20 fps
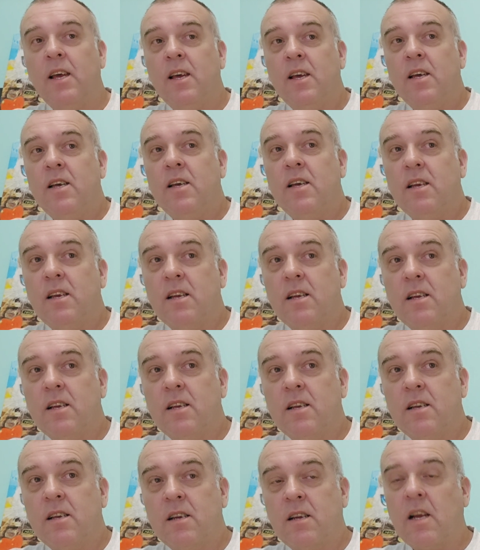
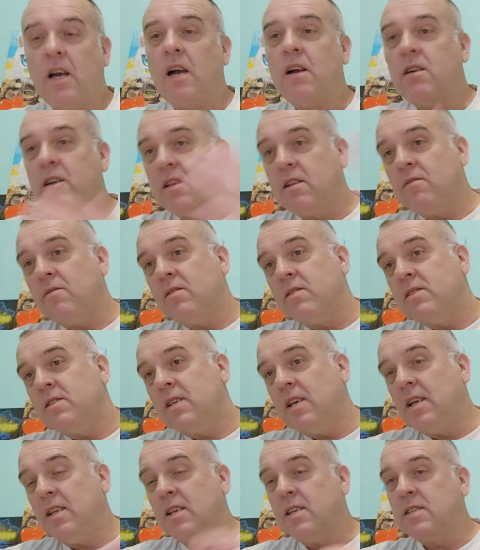Э, как это вы
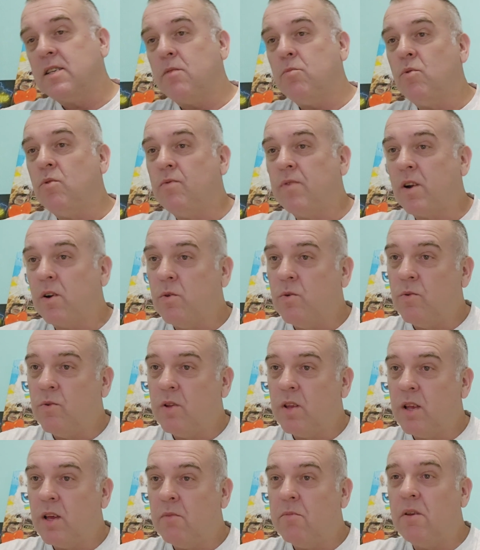сионистскому врагу
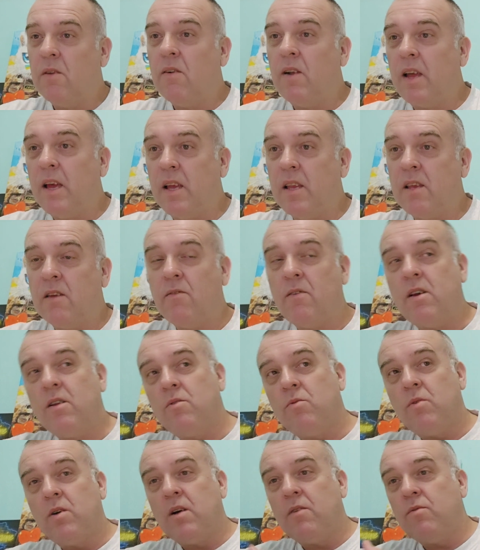не объявляете
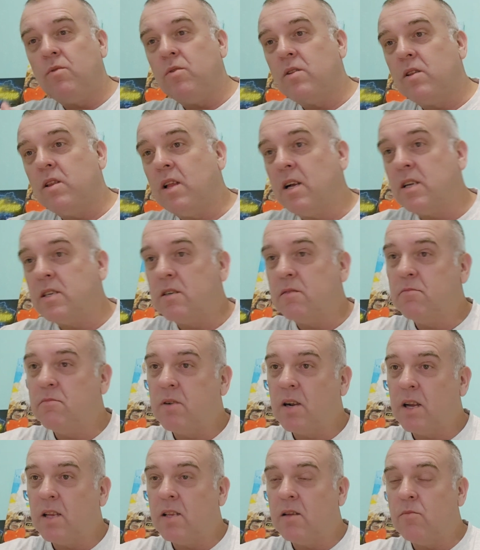войну, а вот нашим
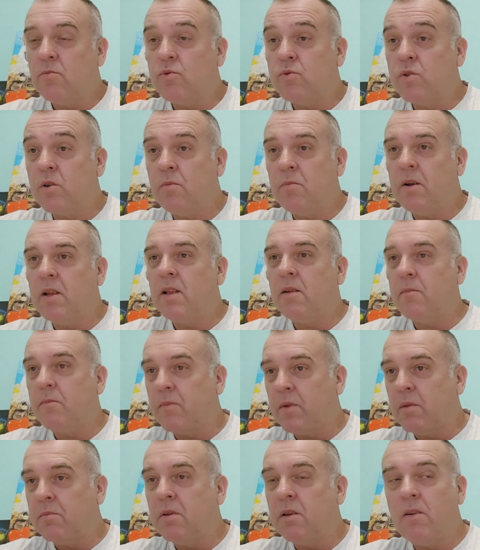братьям-мусульманам
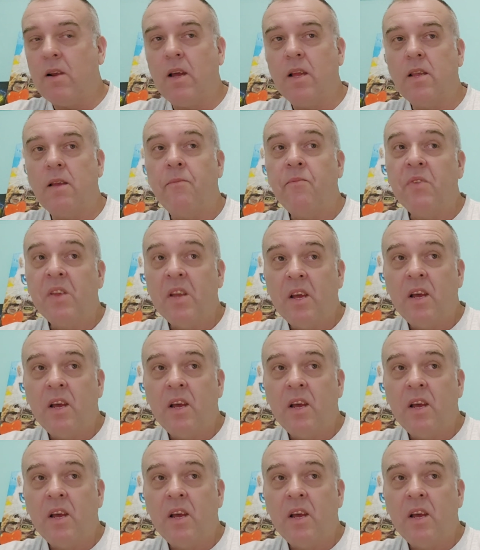объявляете.